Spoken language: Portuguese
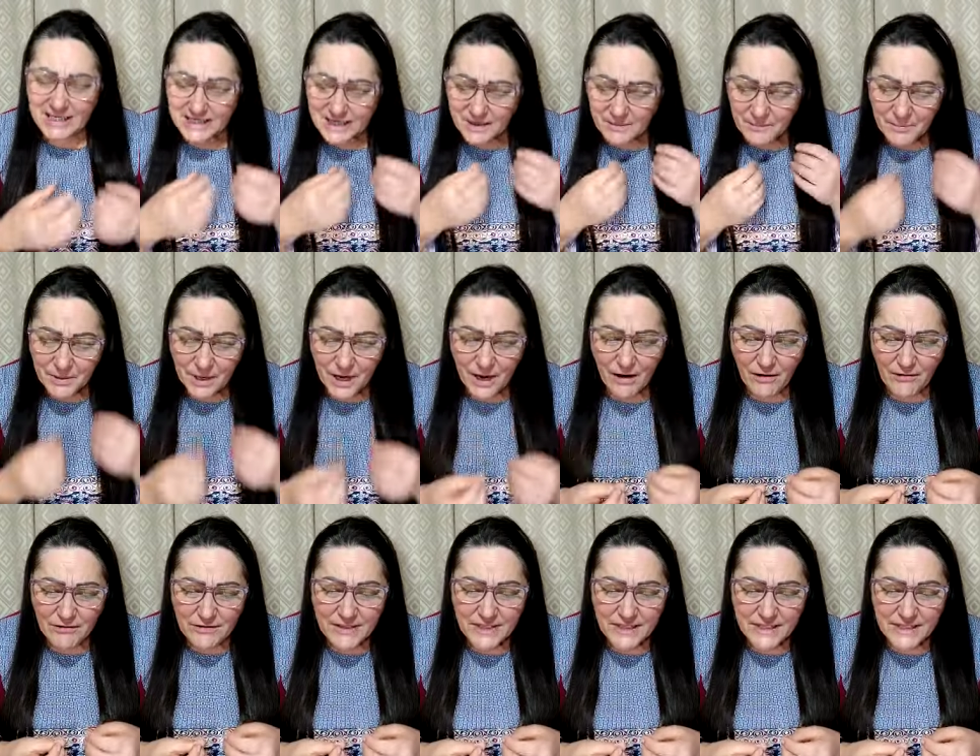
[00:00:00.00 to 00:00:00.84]
as
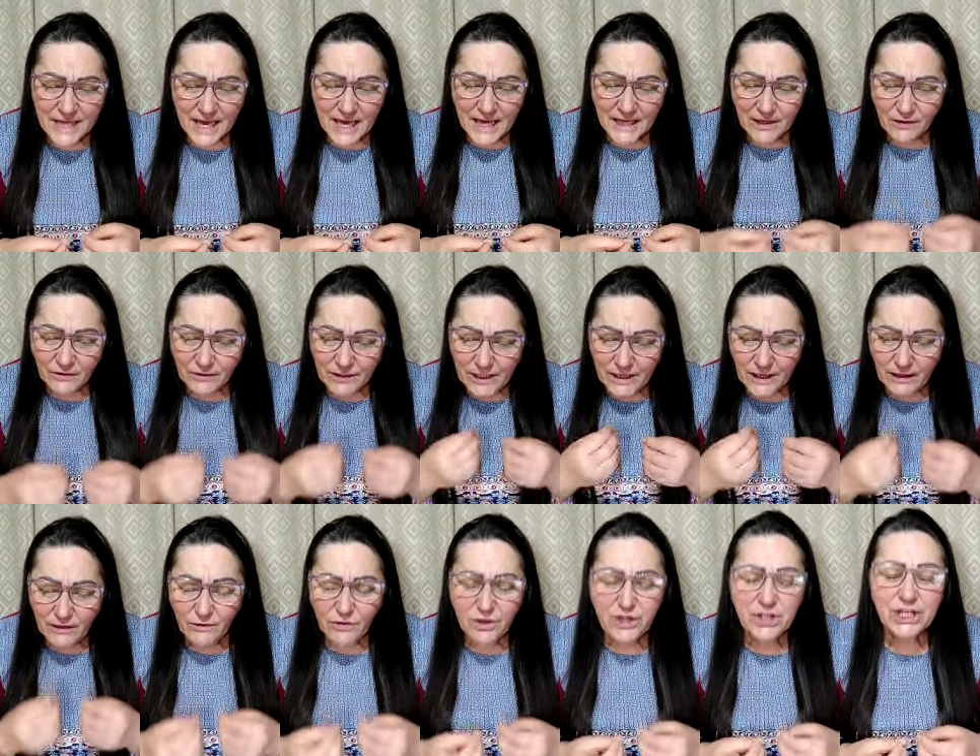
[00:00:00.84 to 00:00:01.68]
lembranças que eu
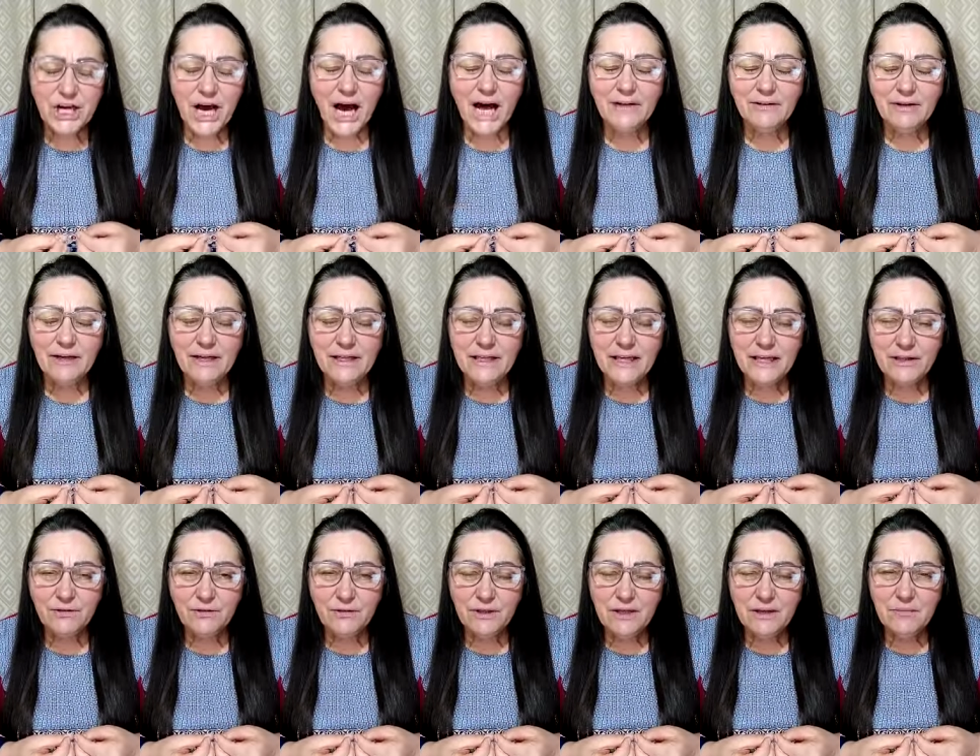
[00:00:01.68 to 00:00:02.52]
tenho alojado ali
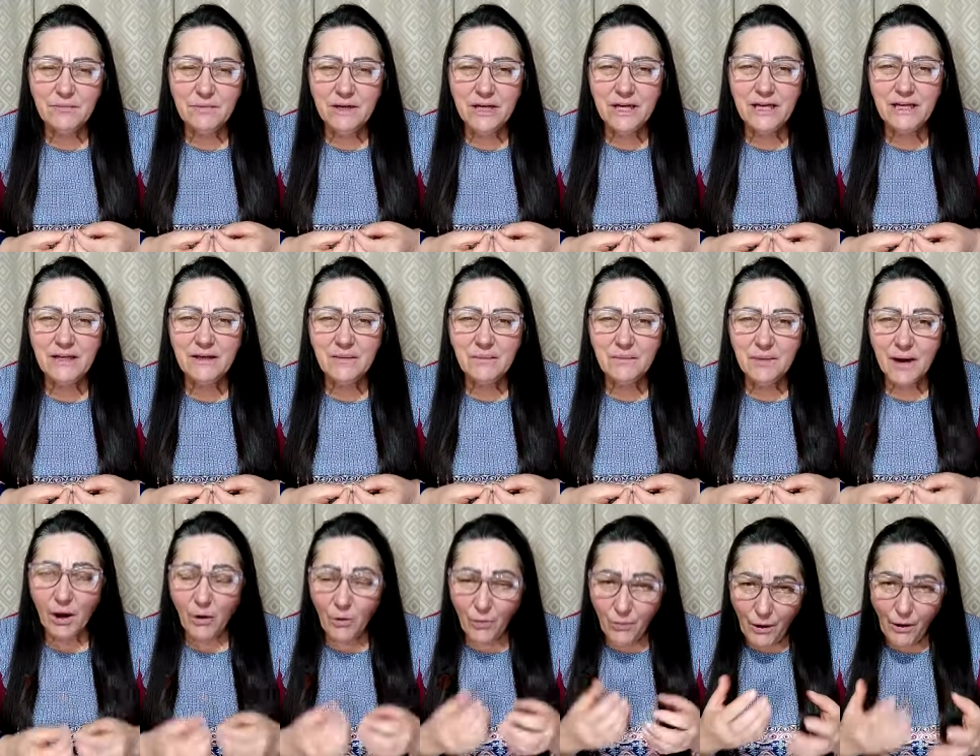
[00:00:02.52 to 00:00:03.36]
dentro de mim,
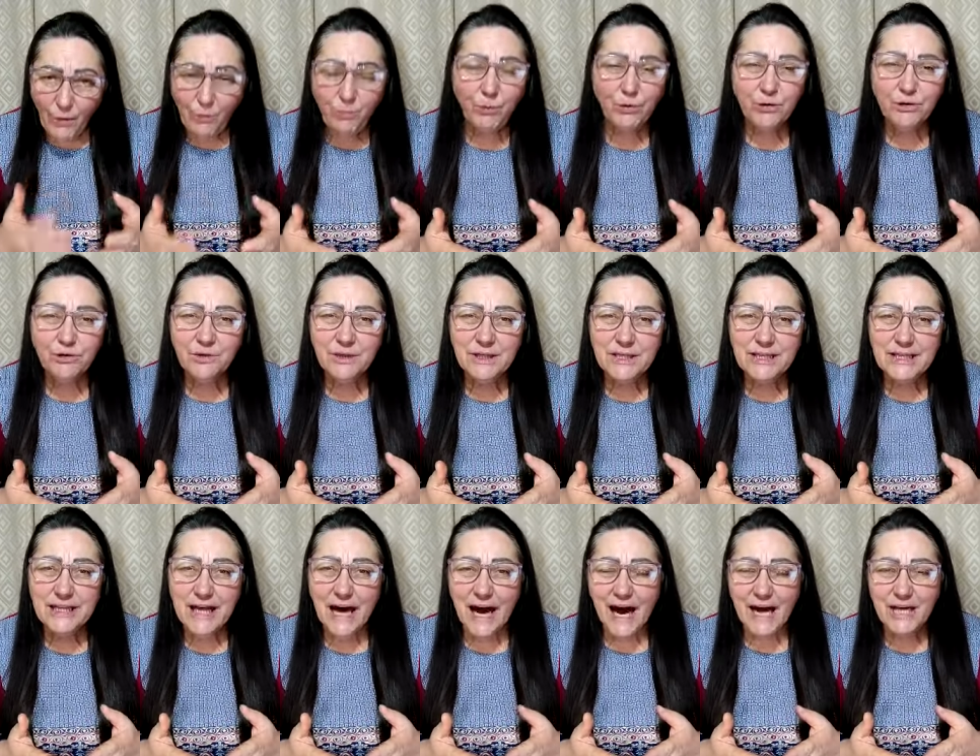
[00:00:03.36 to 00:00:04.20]
para uma
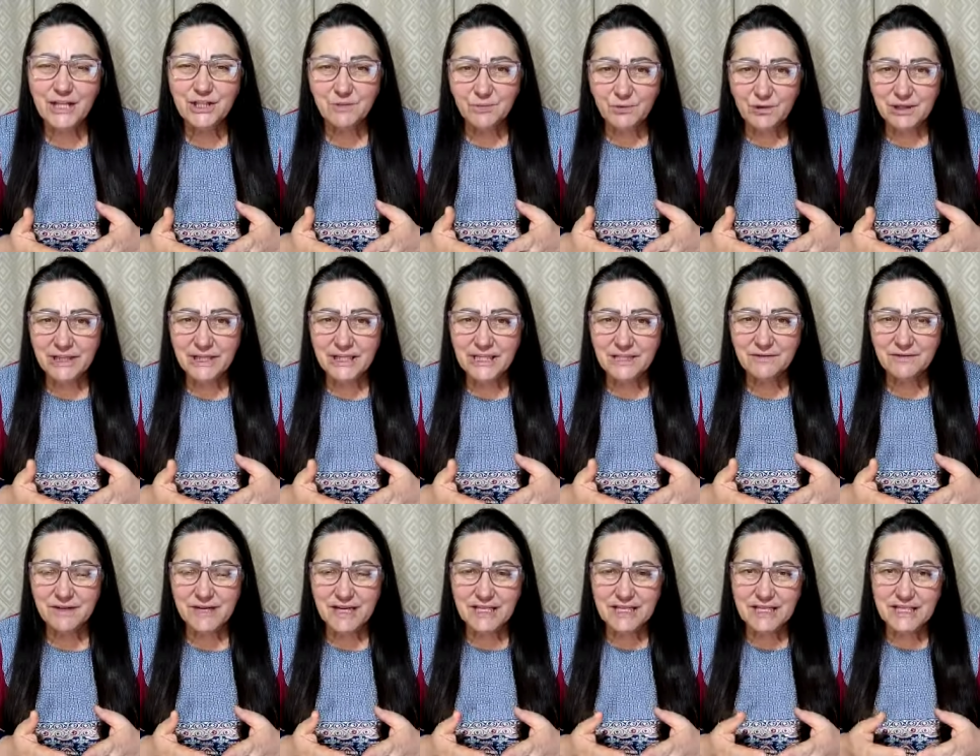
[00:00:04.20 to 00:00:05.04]
oportunidade,
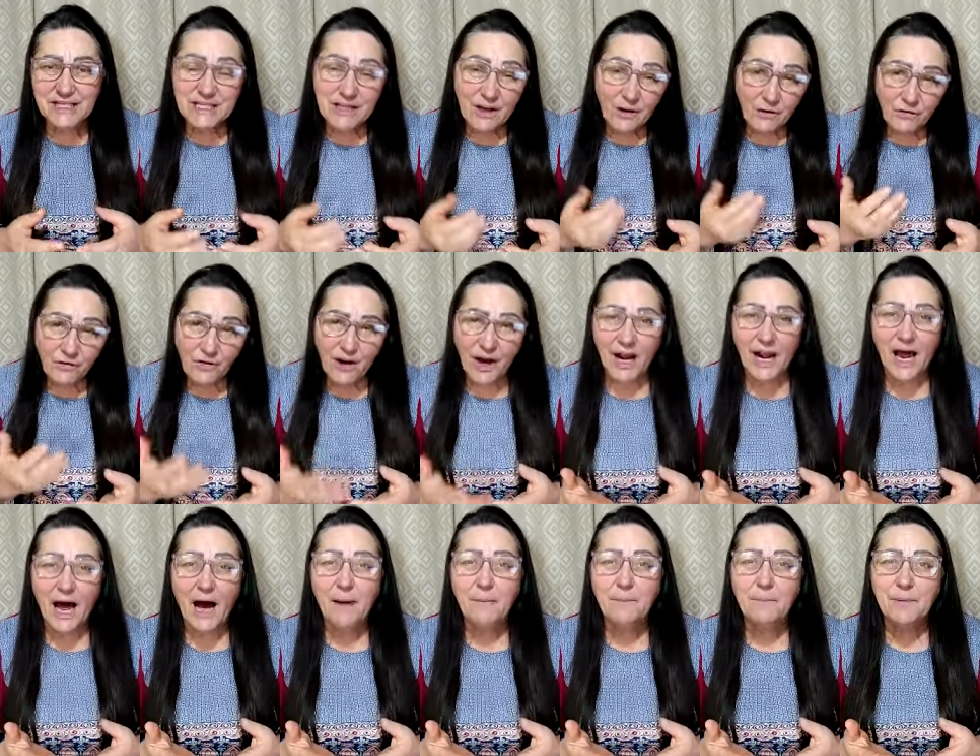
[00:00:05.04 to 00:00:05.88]
muitas vezes eu
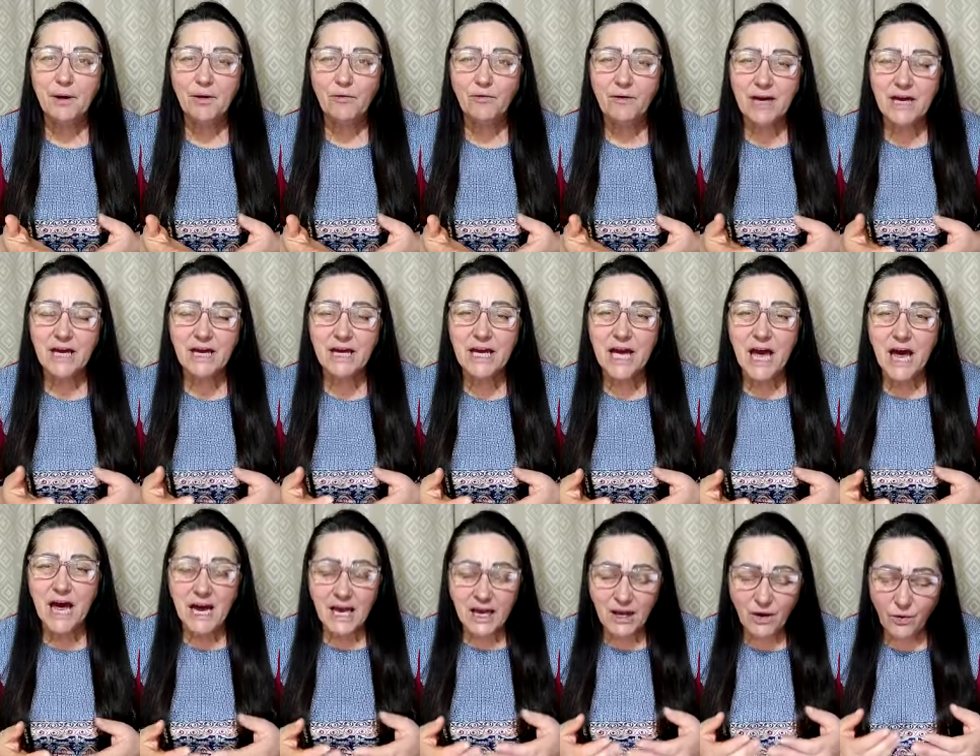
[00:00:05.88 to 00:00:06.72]
falar para
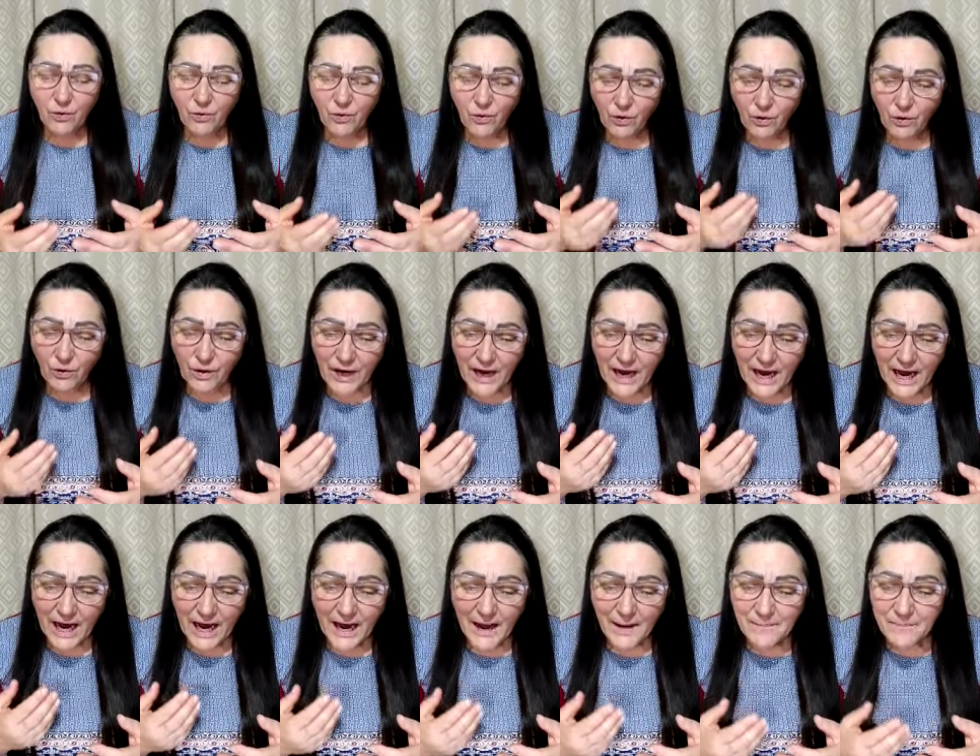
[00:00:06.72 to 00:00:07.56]
alguém, eu
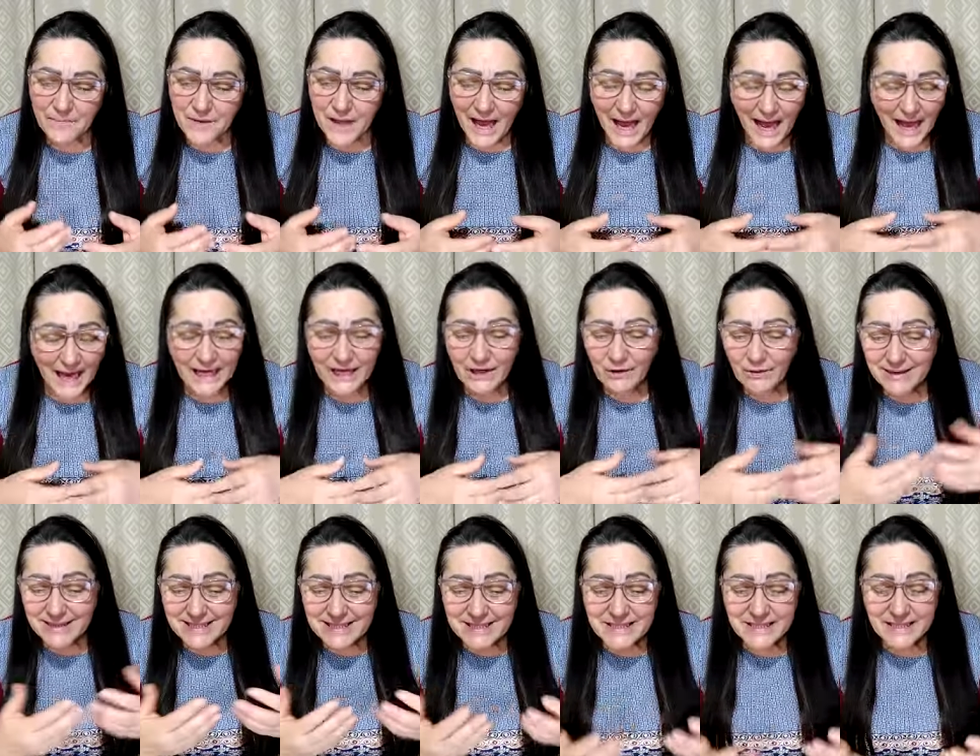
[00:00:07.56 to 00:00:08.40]
colocar
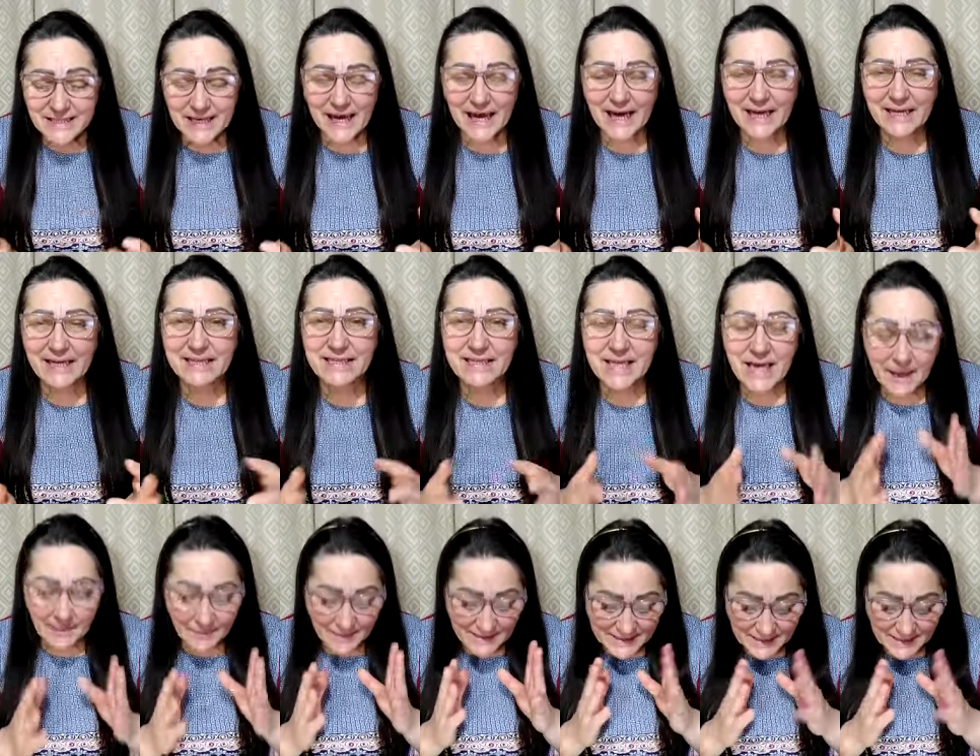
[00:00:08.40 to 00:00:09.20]
aquilo às claras,